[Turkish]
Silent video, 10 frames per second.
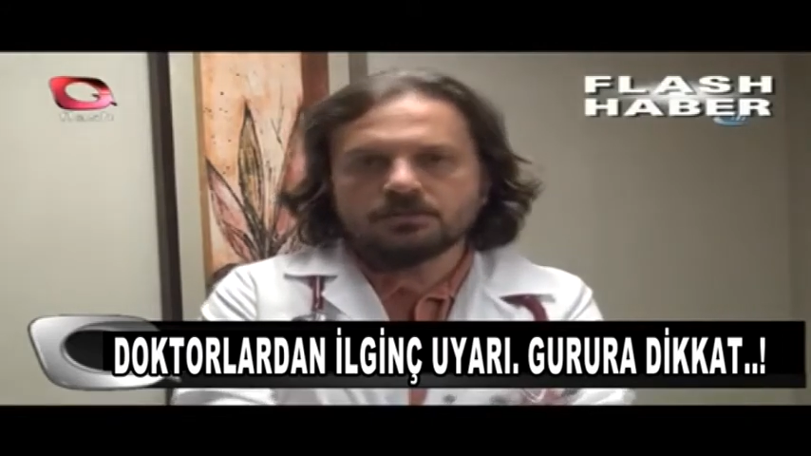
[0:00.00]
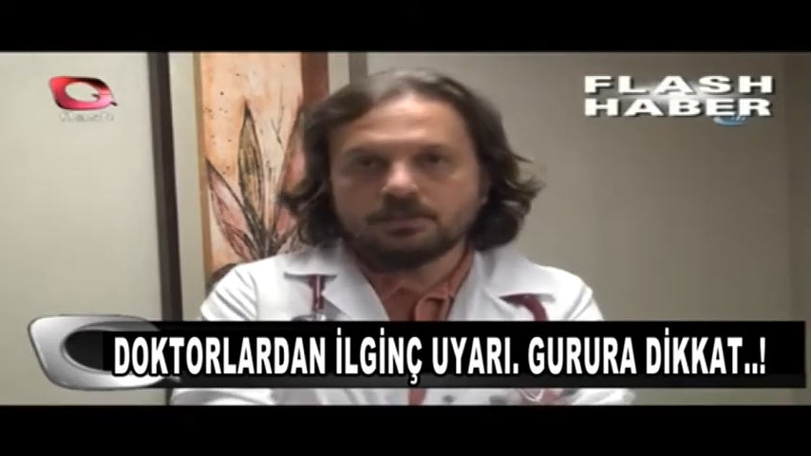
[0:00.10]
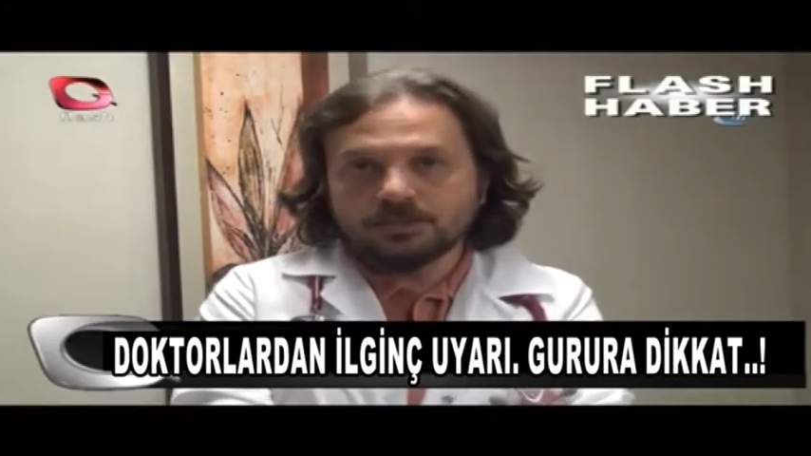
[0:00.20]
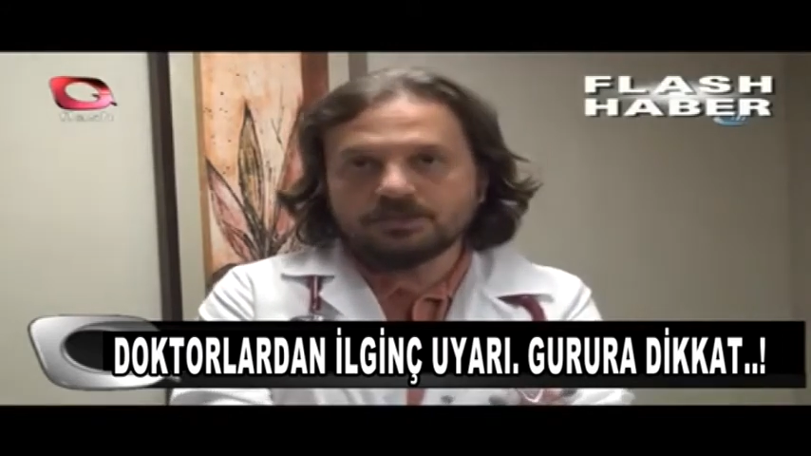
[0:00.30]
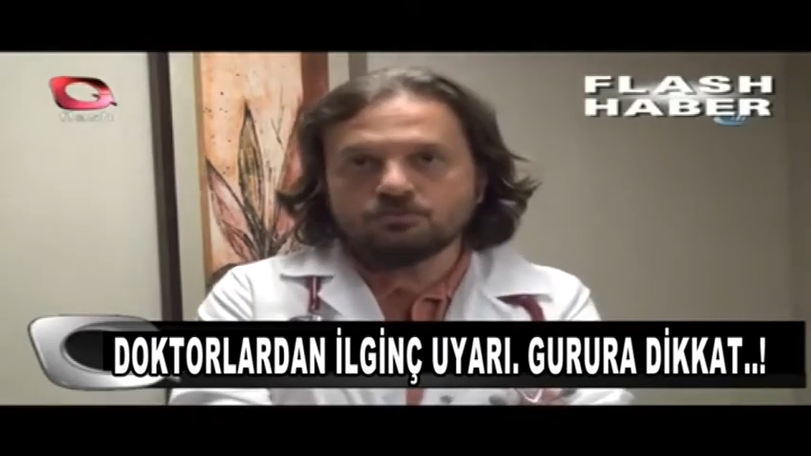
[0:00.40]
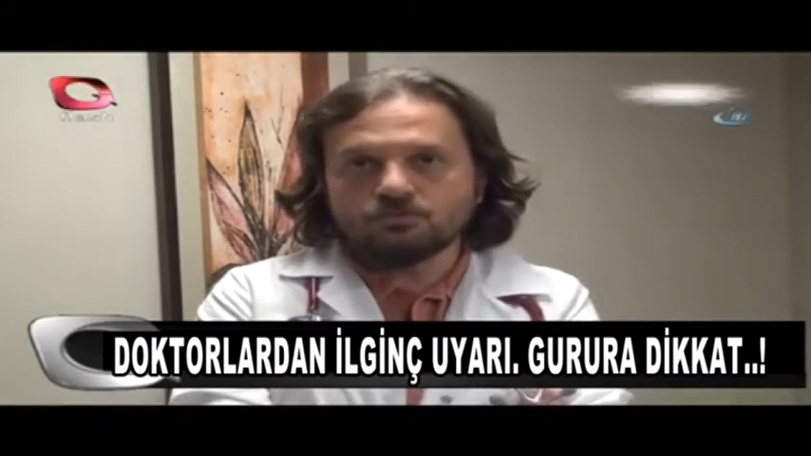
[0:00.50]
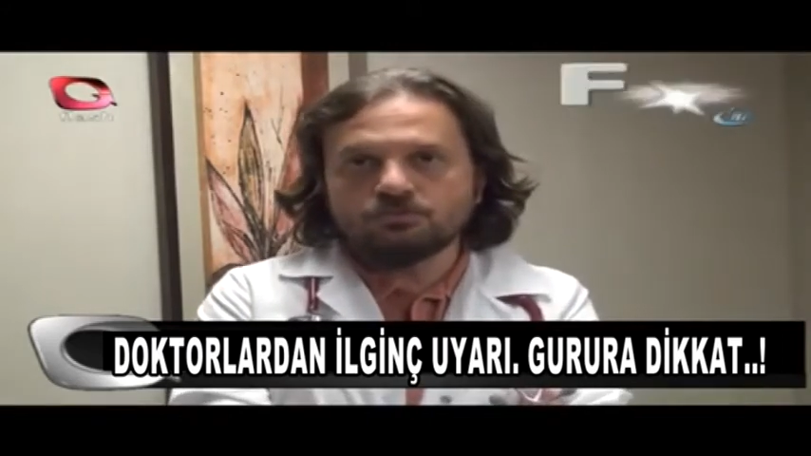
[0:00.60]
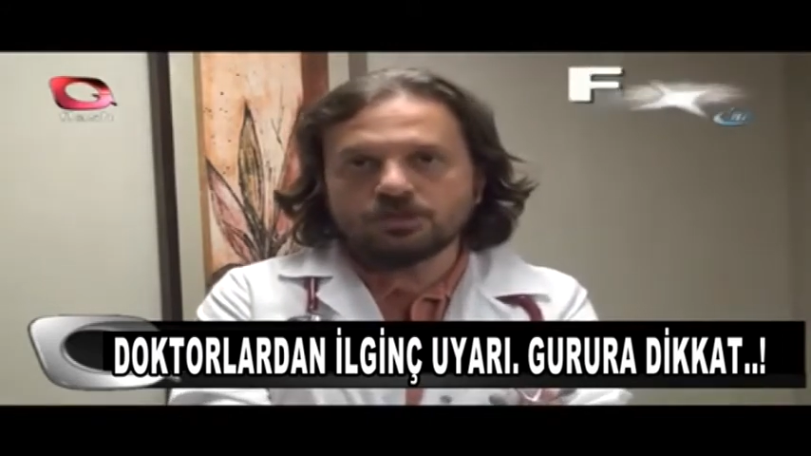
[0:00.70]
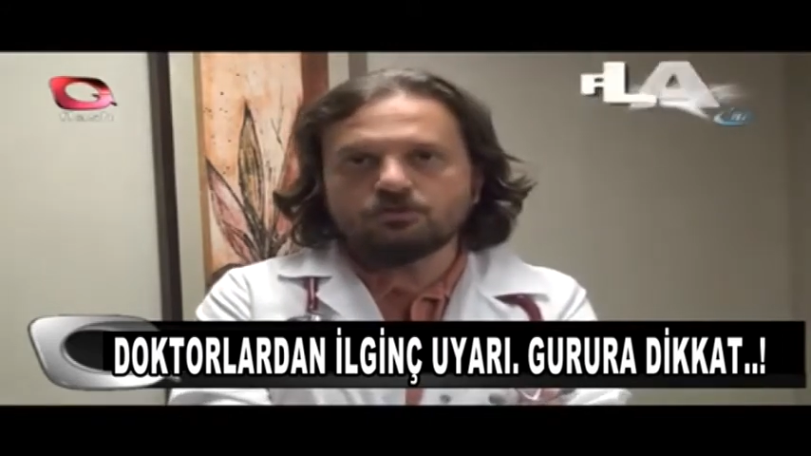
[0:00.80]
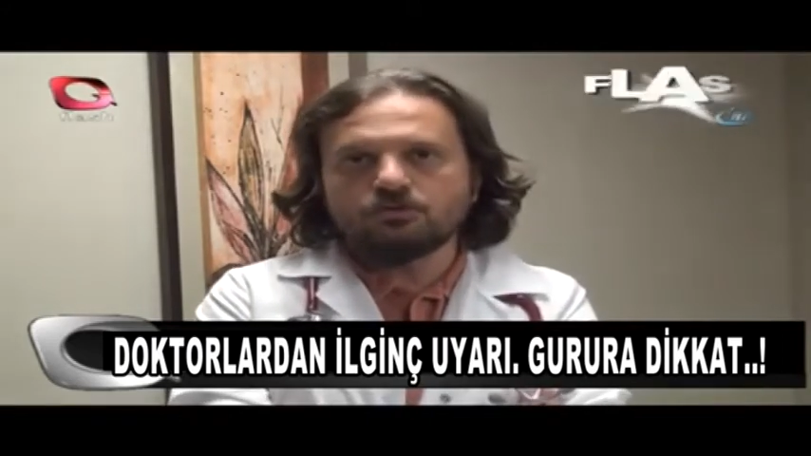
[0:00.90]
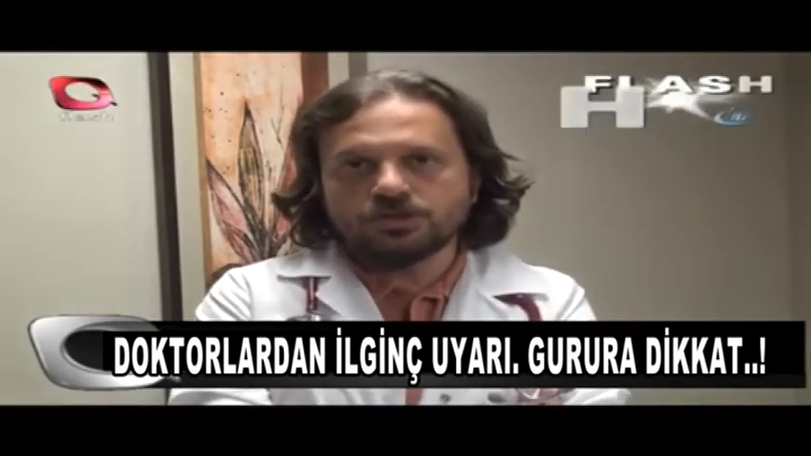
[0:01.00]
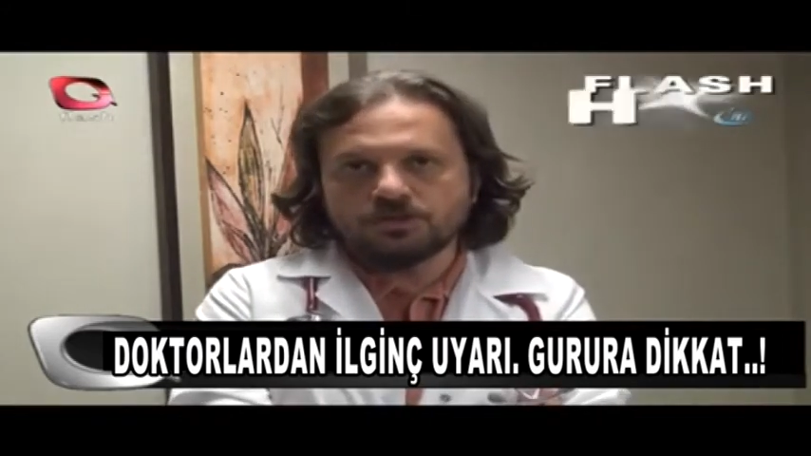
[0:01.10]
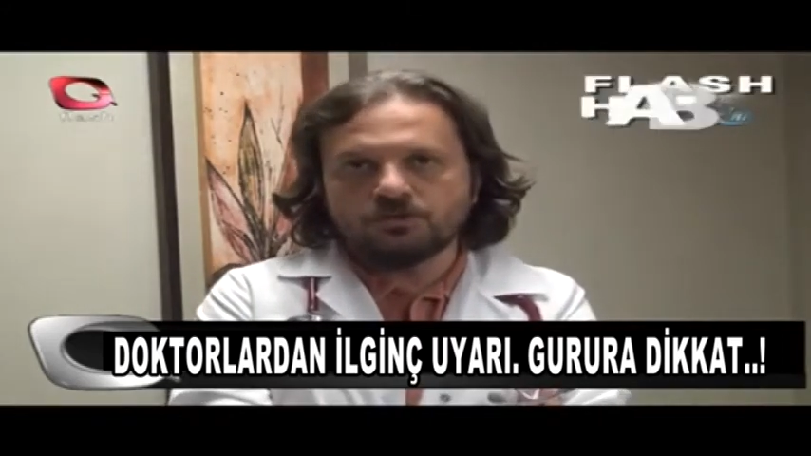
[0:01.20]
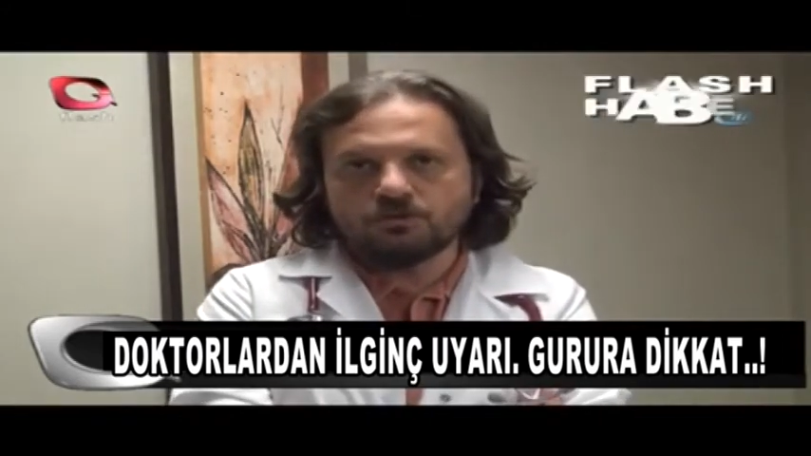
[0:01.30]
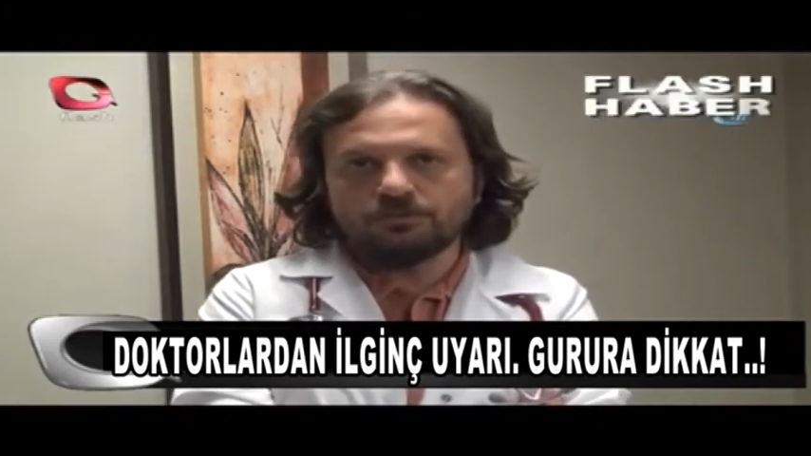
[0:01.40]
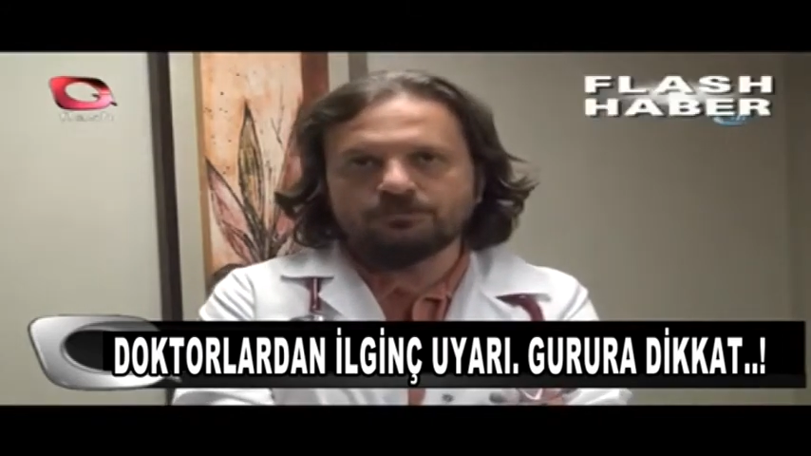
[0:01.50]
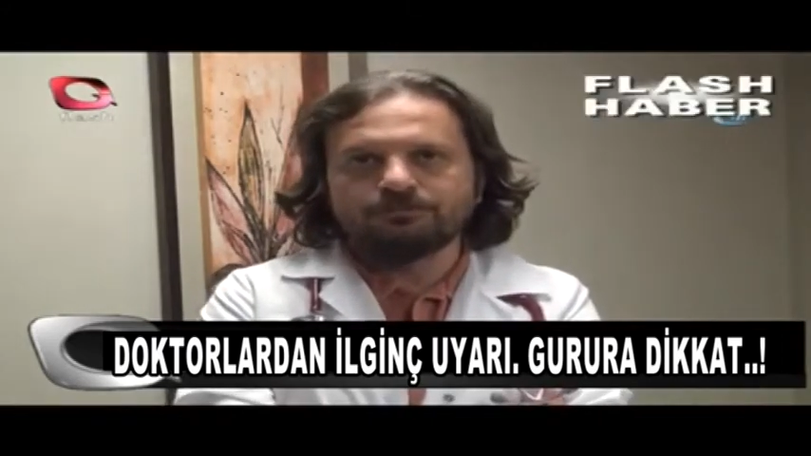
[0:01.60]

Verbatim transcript: dramatik durumlara yol açabiliyor.